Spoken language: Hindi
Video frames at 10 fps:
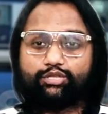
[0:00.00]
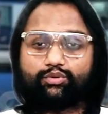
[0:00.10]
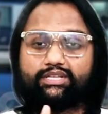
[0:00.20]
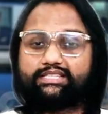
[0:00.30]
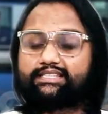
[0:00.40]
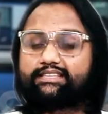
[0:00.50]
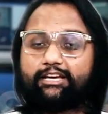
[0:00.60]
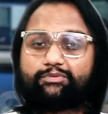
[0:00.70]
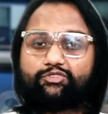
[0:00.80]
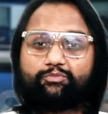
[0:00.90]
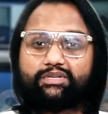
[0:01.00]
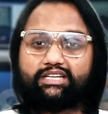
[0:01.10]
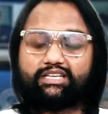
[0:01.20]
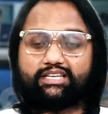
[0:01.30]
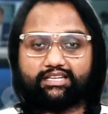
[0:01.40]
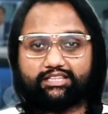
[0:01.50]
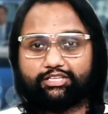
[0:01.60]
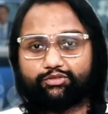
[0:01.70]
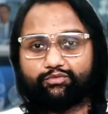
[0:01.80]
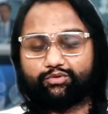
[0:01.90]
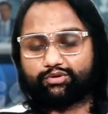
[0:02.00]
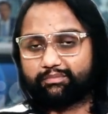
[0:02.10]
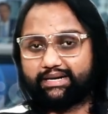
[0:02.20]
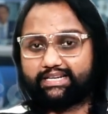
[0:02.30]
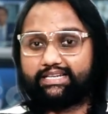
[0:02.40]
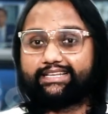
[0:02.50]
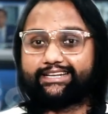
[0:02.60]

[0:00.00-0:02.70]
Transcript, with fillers: तो गलती से आप उसके ऊपर क्लिक करते हैं तो वो ऑटोमेटिकली